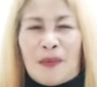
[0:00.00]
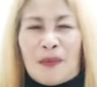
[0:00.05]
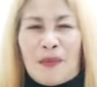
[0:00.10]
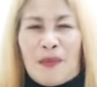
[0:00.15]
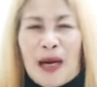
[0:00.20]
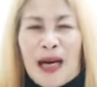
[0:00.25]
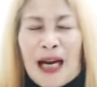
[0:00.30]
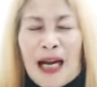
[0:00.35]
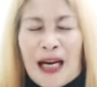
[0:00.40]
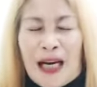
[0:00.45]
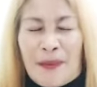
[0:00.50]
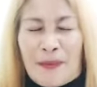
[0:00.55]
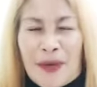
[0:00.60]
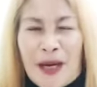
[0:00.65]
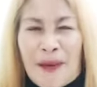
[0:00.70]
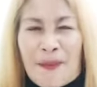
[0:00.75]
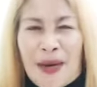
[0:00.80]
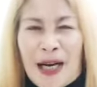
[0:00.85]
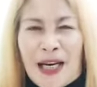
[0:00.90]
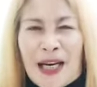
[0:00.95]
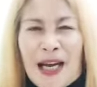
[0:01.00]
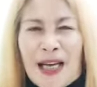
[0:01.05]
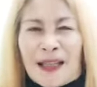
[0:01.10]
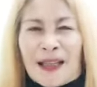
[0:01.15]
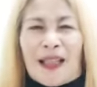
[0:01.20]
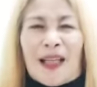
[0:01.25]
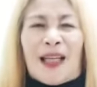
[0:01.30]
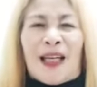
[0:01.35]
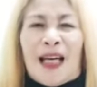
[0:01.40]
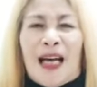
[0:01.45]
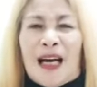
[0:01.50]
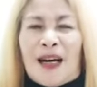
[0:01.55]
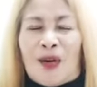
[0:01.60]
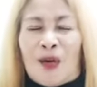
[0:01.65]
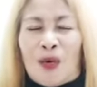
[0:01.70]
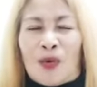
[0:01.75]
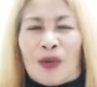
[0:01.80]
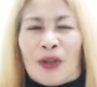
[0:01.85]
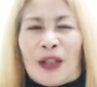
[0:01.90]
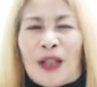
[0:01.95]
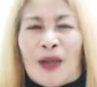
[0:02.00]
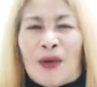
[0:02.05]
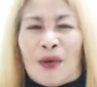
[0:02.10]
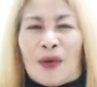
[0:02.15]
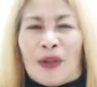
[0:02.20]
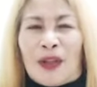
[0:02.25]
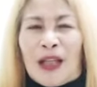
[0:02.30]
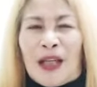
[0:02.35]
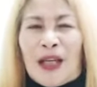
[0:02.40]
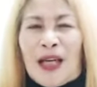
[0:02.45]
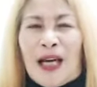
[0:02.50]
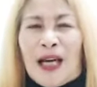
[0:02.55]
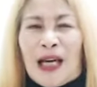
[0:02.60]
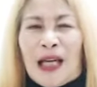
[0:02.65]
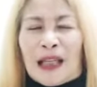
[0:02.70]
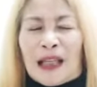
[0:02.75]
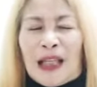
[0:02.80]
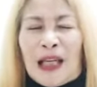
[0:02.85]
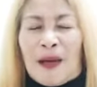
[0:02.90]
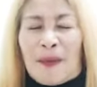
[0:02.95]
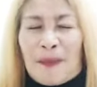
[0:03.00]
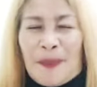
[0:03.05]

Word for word: mararamdaman natin ang unti-unti ang ating